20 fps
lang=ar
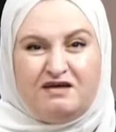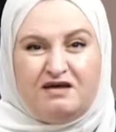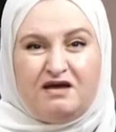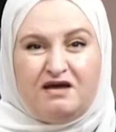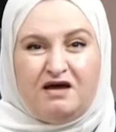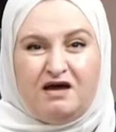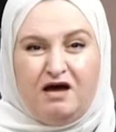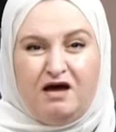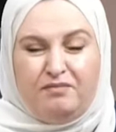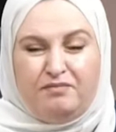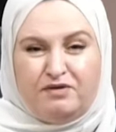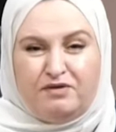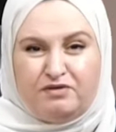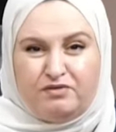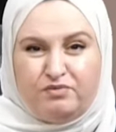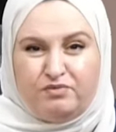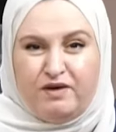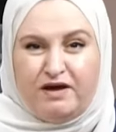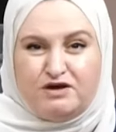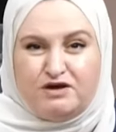آه،
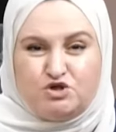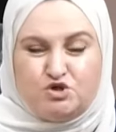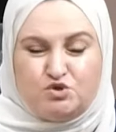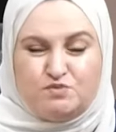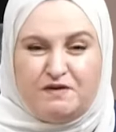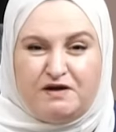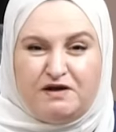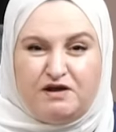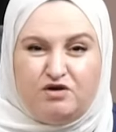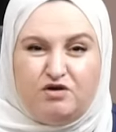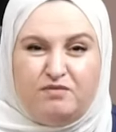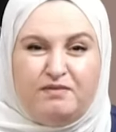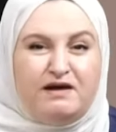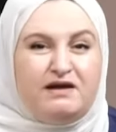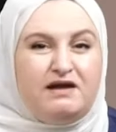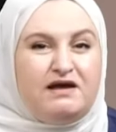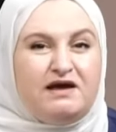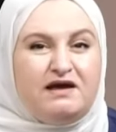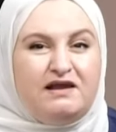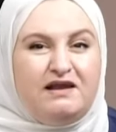امر واجباركم
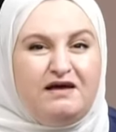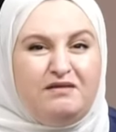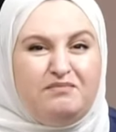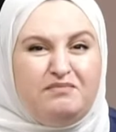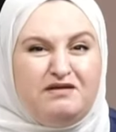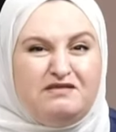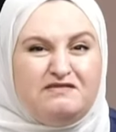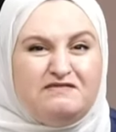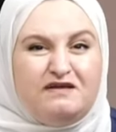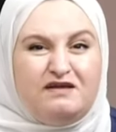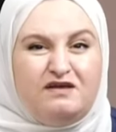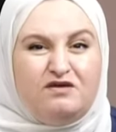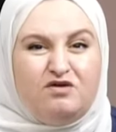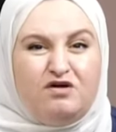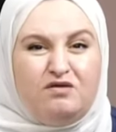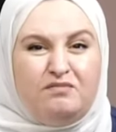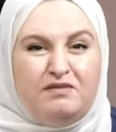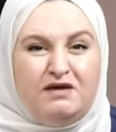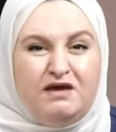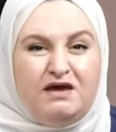على اخلاء
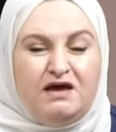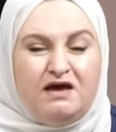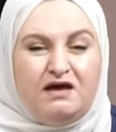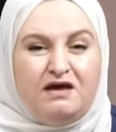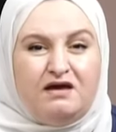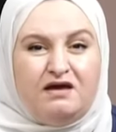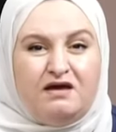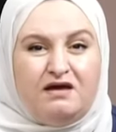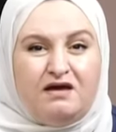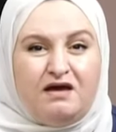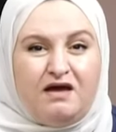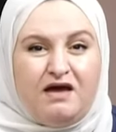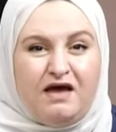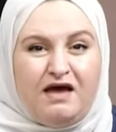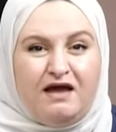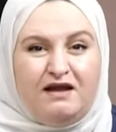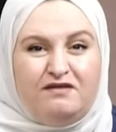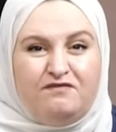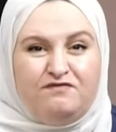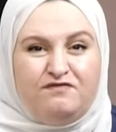منزلكم آه،
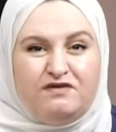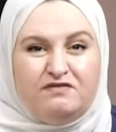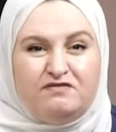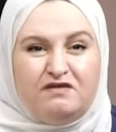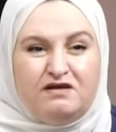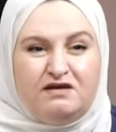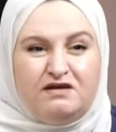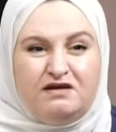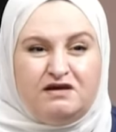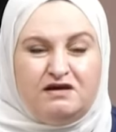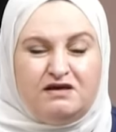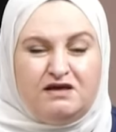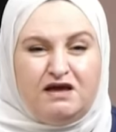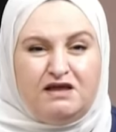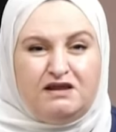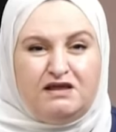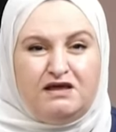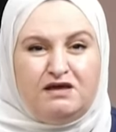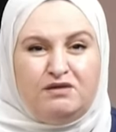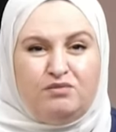هل في طريق
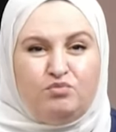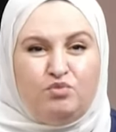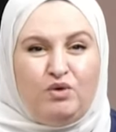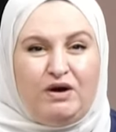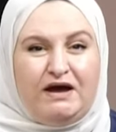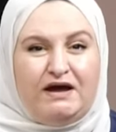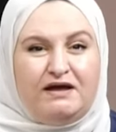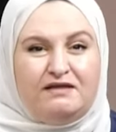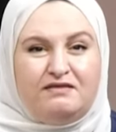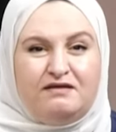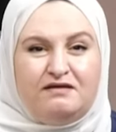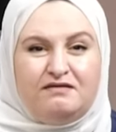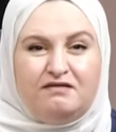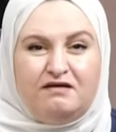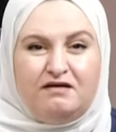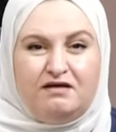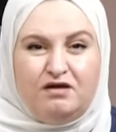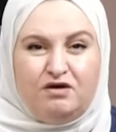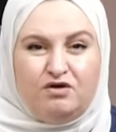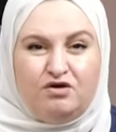يعني
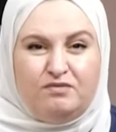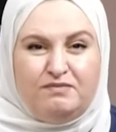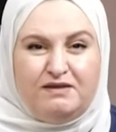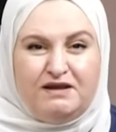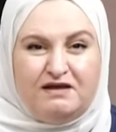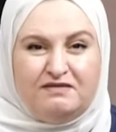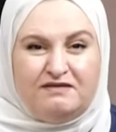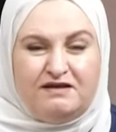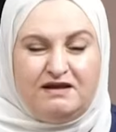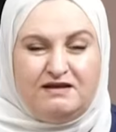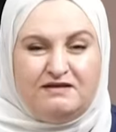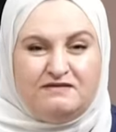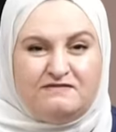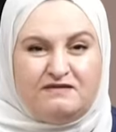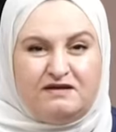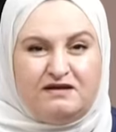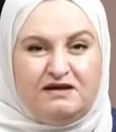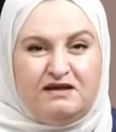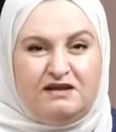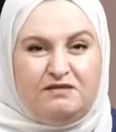محدده يقوم الاحتلال
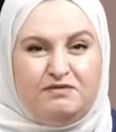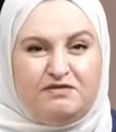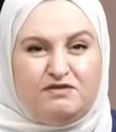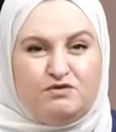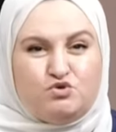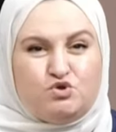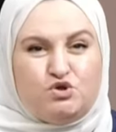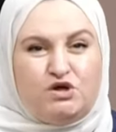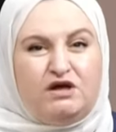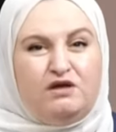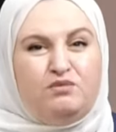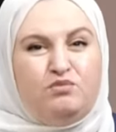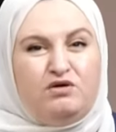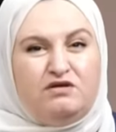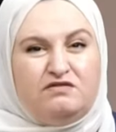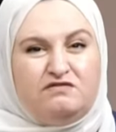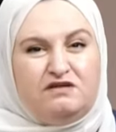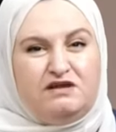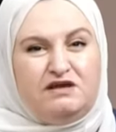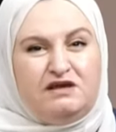الاسرائيلي بتوجيه
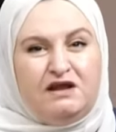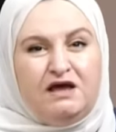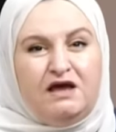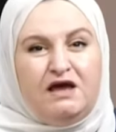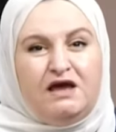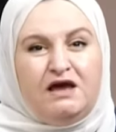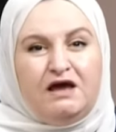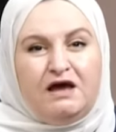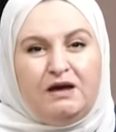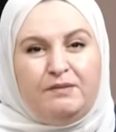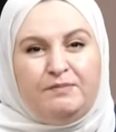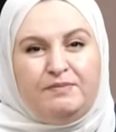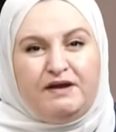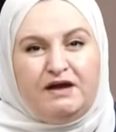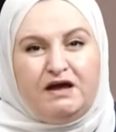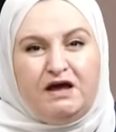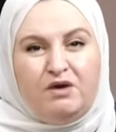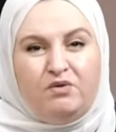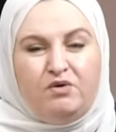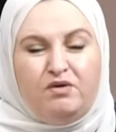المواطنين
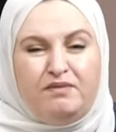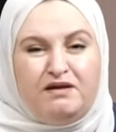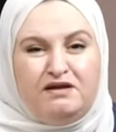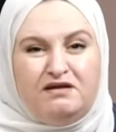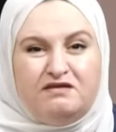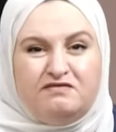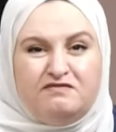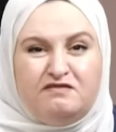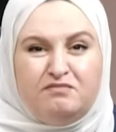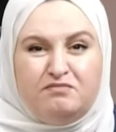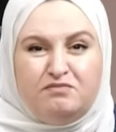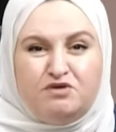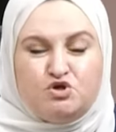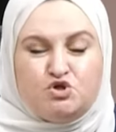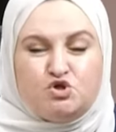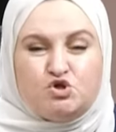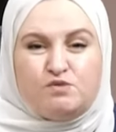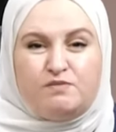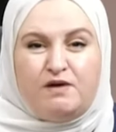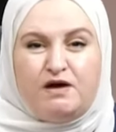عبرها ومن يتم
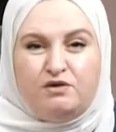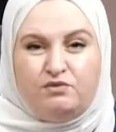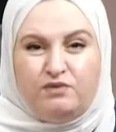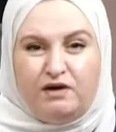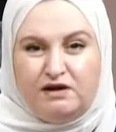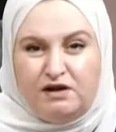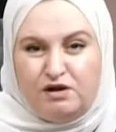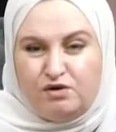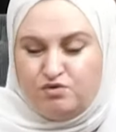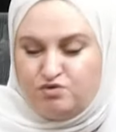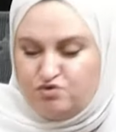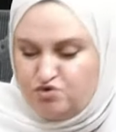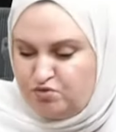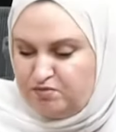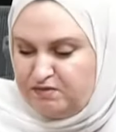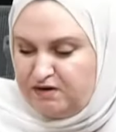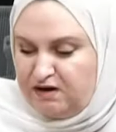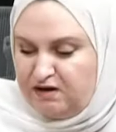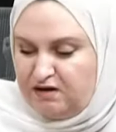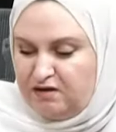اجباره على الخروج
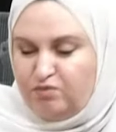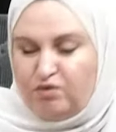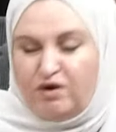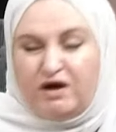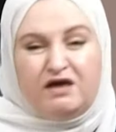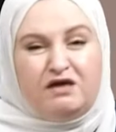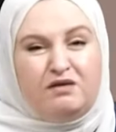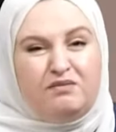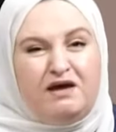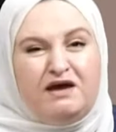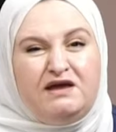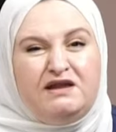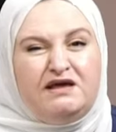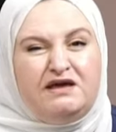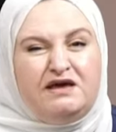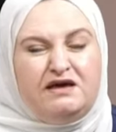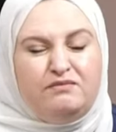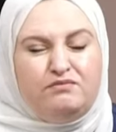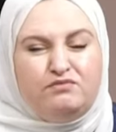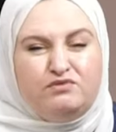من المخيم اين
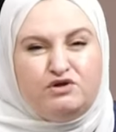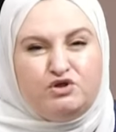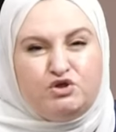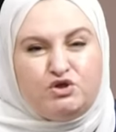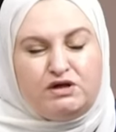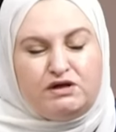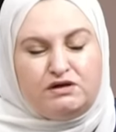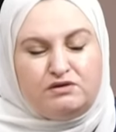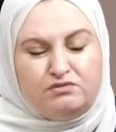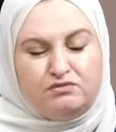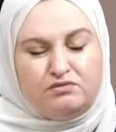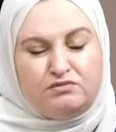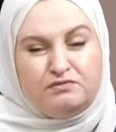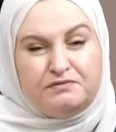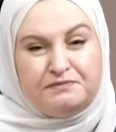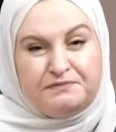يئم وجهه